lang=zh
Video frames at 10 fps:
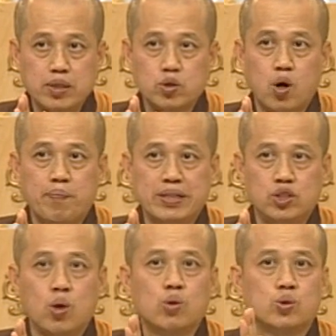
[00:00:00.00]
譬如说我们
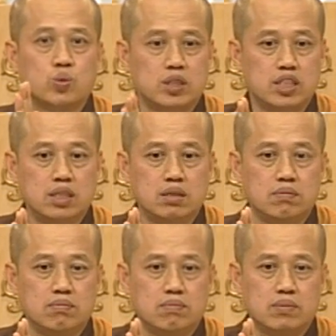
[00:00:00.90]
修数息，
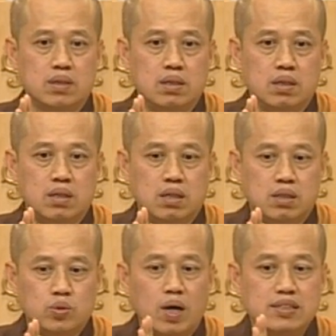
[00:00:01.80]

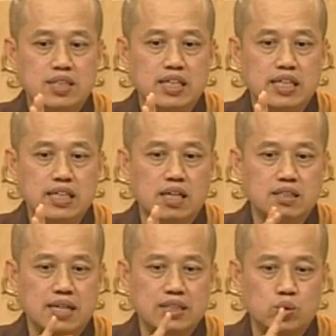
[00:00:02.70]
专心一意的
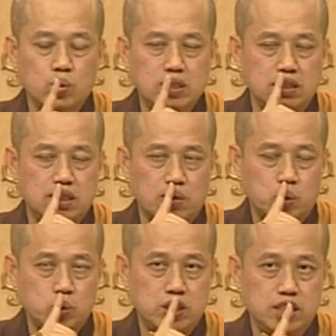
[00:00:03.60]
在注意自己的
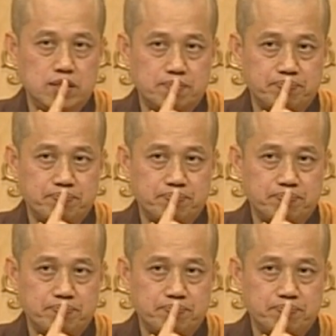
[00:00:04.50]
呼吸，